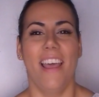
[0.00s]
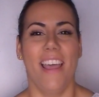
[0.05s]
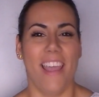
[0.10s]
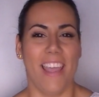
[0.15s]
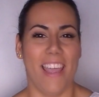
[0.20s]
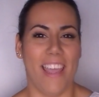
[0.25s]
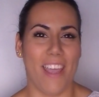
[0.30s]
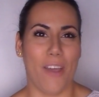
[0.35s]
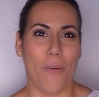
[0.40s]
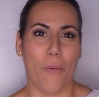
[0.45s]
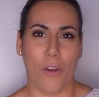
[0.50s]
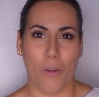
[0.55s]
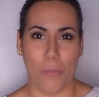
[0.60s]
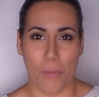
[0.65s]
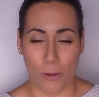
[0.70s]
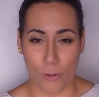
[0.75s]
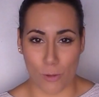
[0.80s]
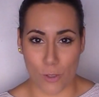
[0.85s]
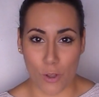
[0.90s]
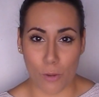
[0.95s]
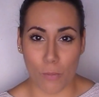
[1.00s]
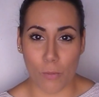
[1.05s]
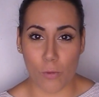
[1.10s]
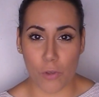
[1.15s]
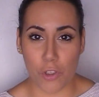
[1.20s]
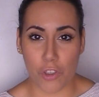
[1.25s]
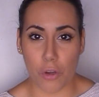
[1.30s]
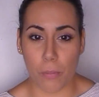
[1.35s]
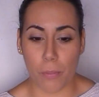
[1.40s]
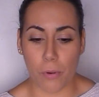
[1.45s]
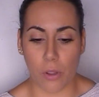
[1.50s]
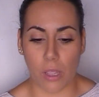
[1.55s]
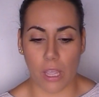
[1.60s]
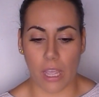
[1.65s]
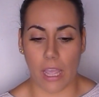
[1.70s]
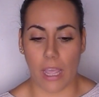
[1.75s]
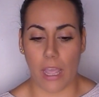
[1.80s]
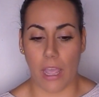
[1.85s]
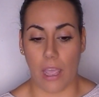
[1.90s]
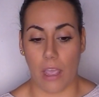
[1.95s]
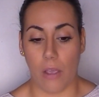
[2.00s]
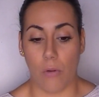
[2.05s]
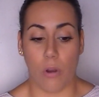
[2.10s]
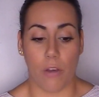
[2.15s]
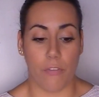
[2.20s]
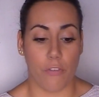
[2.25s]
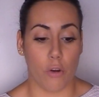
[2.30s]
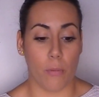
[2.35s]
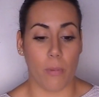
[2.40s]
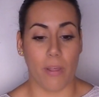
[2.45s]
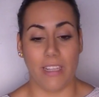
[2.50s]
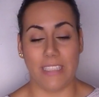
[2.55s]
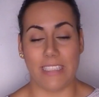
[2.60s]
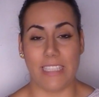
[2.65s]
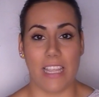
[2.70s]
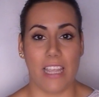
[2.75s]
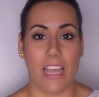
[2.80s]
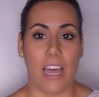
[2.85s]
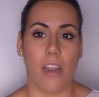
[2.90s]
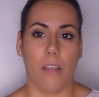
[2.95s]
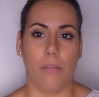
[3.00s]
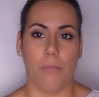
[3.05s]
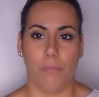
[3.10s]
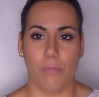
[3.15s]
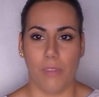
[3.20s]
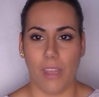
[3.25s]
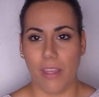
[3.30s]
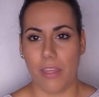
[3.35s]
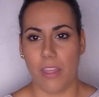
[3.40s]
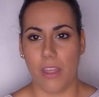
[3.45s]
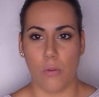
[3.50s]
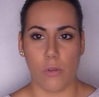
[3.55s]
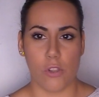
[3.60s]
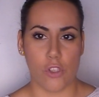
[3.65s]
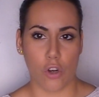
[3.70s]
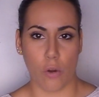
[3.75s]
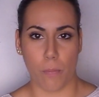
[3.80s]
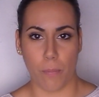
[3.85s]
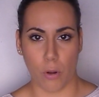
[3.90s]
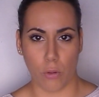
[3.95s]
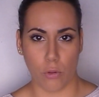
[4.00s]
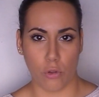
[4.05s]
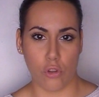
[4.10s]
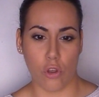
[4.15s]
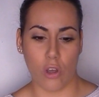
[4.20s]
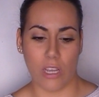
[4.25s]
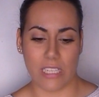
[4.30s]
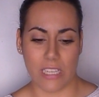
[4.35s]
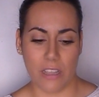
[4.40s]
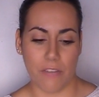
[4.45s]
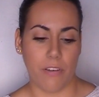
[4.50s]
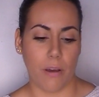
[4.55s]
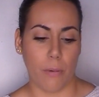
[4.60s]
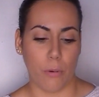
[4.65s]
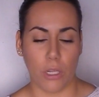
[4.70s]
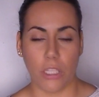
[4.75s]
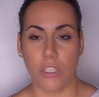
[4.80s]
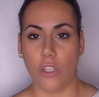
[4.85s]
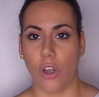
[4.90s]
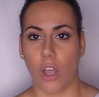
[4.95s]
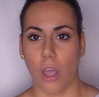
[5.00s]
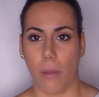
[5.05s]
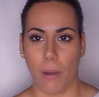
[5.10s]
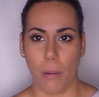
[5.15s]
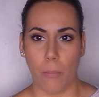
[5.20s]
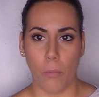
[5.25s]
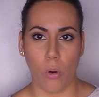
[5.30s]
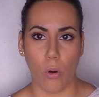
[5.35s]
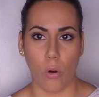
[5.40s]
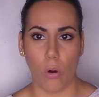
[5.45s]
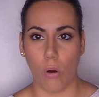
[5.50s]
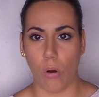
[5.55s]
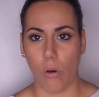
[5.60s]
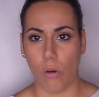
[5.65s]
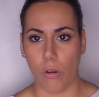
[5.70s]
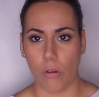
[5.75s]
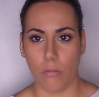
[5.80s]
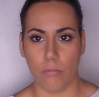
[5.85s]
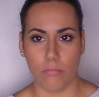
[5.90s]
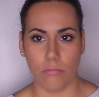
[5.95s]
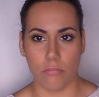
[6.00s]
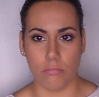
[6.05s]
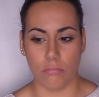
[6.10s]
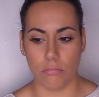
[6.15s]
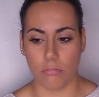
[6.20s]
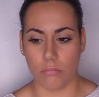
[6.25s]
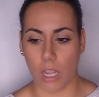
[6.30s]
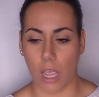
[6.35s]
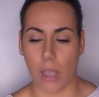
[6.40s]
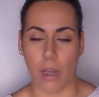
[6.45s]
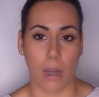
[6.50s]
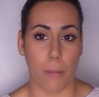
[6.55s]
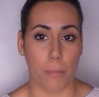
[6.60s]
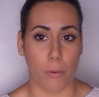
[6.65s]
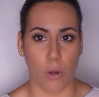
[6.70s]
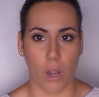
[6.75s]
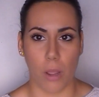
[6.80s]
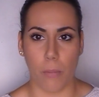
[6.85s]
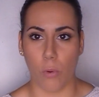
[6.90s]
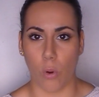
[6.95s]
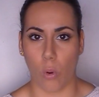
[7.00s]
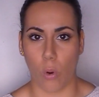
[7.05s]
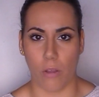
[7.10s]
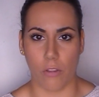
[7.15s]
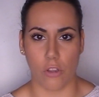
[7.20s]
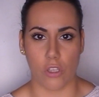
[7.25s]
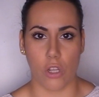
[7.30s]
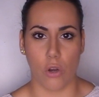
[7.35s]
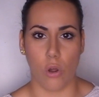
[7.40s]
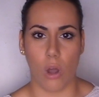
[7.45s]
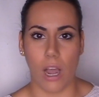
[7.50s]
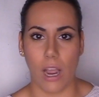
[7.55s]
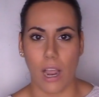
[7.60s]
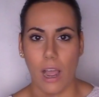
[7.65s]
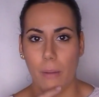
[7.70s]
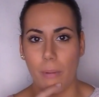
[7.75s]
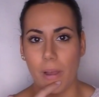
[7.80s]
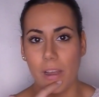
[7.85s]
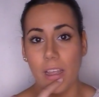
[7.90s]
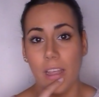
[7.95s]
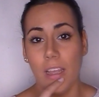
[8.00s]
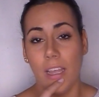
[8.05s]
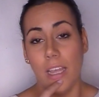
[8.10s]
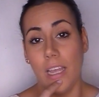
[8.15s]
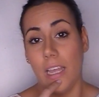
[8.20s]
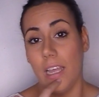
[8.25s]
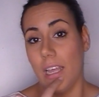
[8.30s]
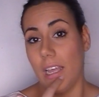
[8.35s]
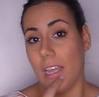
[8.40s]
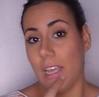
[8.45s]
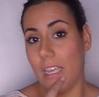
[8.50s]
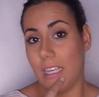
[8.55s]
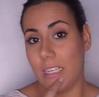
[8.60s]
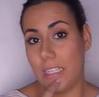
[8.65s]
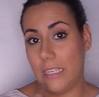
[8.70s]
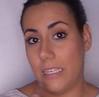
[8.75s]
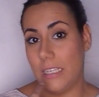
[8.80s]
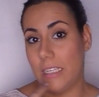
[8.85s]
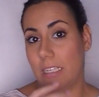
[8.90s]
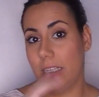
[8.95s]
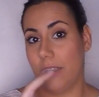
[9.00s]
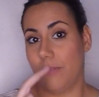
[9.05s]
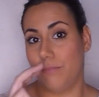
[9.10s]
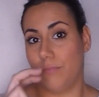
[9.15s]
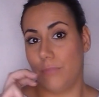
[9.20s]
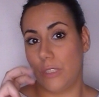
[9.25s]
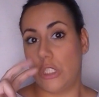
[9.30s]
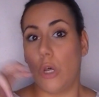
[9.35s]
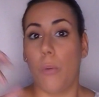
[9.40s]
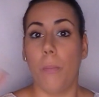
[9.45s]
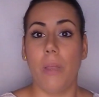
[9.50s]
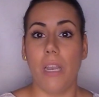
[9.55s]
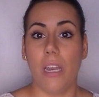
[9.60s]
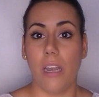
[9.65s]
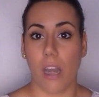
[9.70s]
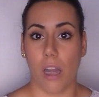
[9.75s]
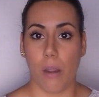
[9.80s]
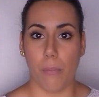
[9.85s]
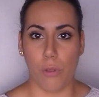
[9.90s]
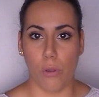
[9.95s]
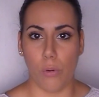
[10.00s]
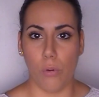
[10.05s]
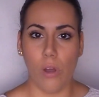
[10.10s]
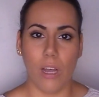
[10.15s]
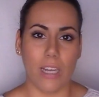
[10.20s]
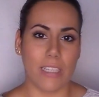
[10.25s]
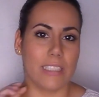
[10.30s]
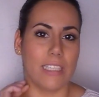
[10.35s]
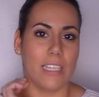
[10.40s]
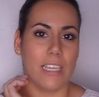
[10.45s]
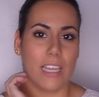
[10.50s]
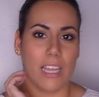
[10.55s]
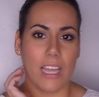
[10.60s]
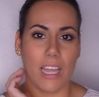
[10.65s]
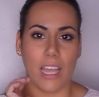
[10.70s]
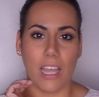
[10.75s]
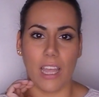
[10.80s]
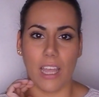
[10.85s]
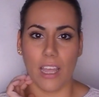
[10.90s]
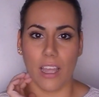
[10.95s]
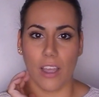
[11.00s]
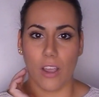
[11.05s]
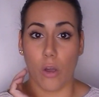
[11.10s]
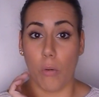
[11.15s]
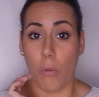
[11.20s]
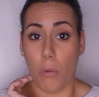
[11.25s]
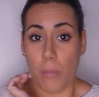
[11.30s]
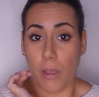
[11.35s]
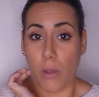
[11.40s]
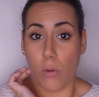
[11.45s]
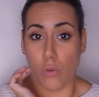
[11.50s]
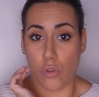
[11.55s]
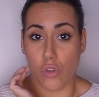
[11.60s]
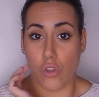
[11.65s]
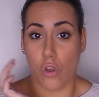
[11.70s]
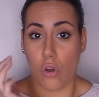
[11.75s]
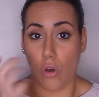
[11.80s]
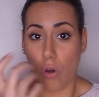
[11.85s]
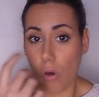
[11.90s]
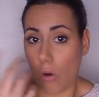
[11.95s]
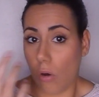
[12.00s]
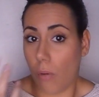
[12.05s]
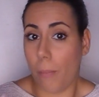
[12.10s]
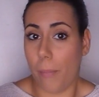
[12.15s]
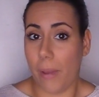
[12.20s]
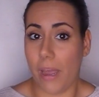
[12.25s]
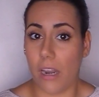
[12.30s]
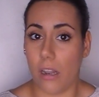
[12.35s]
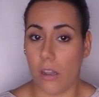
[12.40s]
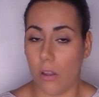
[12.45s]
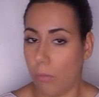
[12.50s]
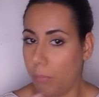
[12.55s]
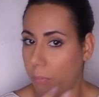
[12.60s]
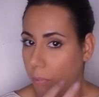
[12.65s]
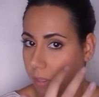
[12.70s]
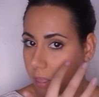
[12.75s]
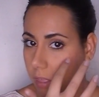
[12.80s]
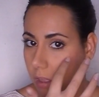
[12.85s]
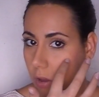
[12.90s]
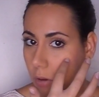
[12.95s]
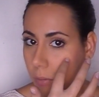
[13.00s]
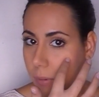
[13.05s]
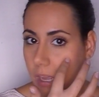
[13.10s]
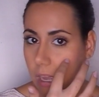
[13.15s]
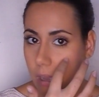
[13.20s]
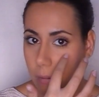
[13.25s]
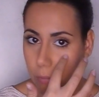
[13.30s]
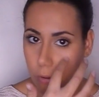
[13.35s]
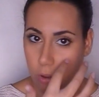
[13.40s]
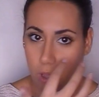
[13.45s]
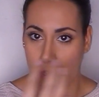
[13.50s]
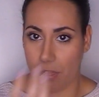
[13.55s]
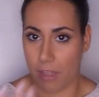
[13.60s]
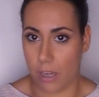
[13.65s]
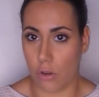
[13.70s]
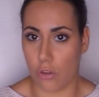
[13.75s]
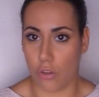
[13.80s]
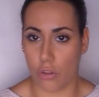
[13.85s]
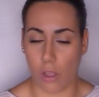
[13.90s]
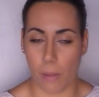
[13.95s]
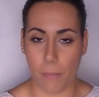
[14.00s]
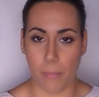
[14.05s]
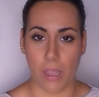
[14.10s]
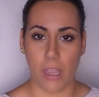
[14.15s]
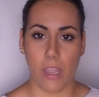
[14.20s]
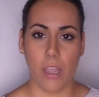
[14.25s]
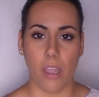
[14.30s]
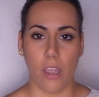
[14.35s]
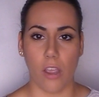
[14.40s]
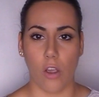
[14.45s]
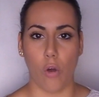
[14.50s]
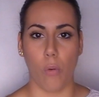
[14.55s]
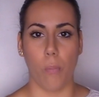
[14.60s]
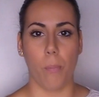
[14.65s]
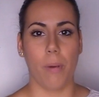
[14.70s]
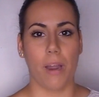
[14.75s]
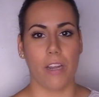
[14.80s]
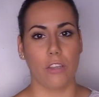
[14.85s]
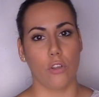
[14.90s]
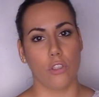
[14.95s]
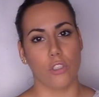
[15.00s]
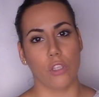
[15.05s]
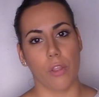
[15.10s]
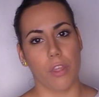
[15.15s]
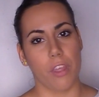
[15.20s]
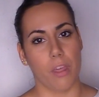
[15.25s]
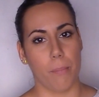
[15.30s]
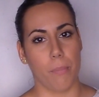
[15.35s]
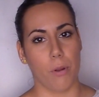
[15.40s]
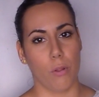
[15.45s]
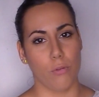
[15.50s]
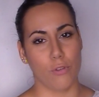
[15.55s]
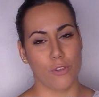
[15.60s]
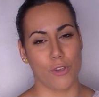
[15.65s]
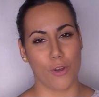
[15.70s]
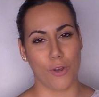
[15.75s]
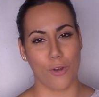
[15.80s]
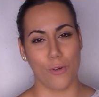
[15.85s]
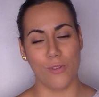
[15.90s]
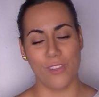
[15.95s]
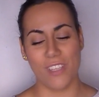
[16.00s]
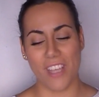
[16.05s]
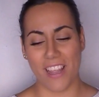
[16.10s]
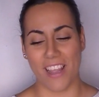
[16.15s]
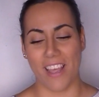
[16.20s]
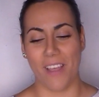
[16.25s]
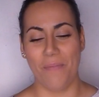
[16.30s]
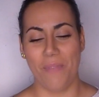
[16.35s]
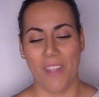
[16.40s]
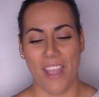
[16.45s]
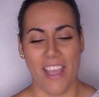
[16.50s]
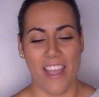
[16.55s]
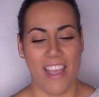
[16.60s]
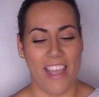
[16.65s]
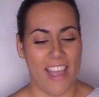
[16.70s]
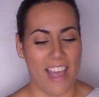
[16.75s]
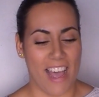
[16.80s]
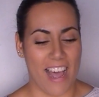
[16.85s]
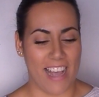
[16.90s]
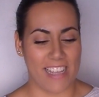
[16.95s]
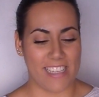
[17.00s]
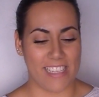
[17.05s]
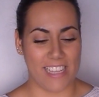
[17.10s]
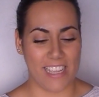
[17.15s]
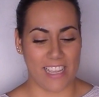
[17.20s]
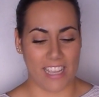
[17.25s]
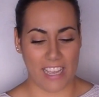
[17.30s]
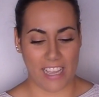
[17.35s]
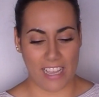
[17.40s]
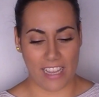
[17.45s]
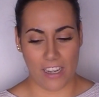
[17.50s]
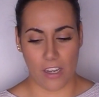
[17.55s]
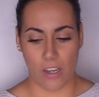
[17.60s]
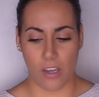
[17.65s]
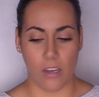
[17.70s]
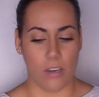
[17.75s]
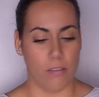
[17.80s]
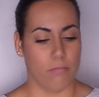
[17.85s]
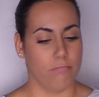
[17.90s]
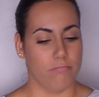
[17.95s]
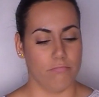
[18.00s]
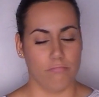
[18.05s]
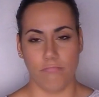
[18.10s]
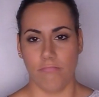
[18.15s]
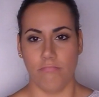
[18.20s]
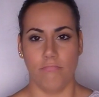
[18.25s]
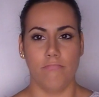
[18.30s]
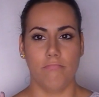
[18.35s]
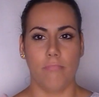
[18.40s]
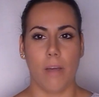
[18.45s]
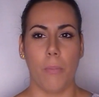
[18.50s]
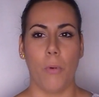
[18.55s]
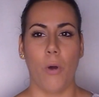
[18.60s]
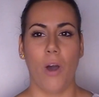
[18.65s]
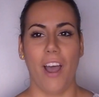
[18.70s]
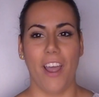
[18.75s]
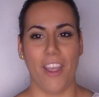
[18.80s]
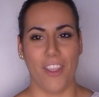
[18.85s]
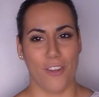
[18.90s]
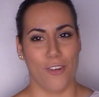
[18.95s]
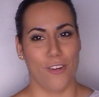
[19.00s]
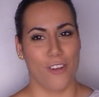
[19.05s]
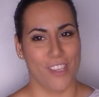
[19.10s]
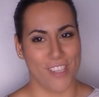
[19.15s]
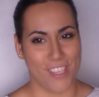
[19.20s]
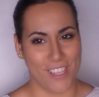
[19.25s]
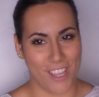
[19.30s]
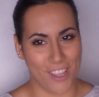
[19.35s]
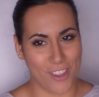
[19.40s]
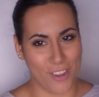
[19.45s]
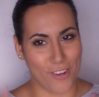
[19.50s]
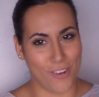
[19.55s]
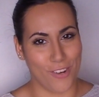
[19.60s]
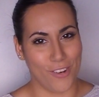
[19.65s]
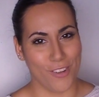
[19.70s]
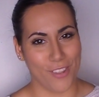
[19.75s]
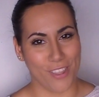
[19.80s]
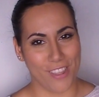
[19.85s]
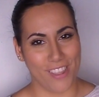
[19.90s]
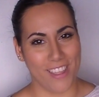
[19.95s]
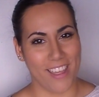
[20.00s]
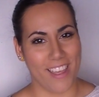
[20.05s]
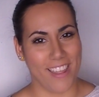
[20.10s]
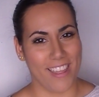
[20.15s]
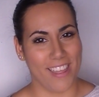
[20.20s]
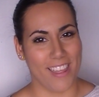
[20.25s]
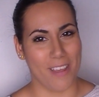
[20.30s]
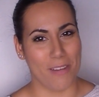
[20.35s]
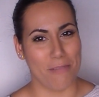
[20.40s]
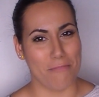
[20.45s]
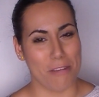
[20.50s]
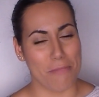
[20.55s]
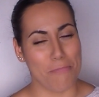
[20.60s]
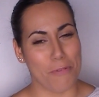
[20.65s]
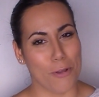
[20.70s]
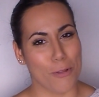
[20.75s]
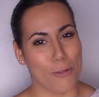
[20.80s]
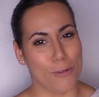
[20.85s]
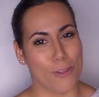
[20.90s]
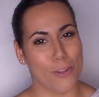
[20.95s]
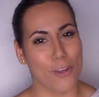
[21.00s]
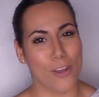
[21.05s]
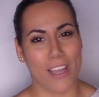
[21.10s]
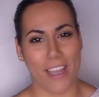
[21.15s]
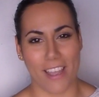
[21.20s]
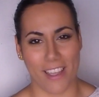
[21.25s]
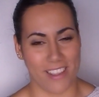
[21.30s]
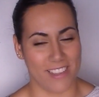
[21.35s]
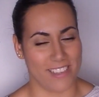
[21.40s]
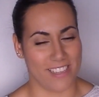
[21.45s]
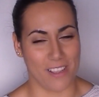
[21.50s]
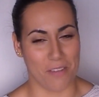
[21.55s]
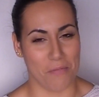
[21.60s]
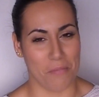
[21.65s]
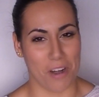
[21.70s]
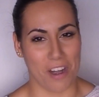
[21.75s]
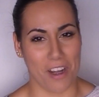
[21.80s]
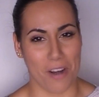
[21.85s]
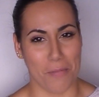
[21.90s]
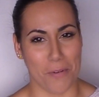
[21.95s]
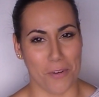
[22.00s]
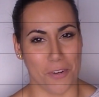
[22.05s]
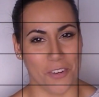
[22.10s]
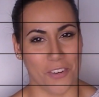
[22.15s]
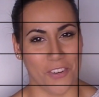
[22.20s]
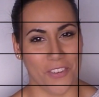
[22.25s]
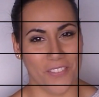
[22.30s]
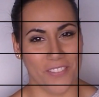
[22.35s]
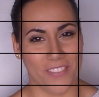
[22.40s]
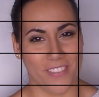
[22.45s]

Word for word: Y bueno, me gustó mucho porque es una forma de enseñar 10 de nuestros productos así favoritos que vamos mm, que reponemos cuando se nos acaban y son mini reviews, así que como me gustó verlo, pues digo, venga, voy a hacerlo yo también y comparto esos 10 productos con ustedes. Así que mm, vamos a ello, os enseño 10 de mis productos que siempre repongo.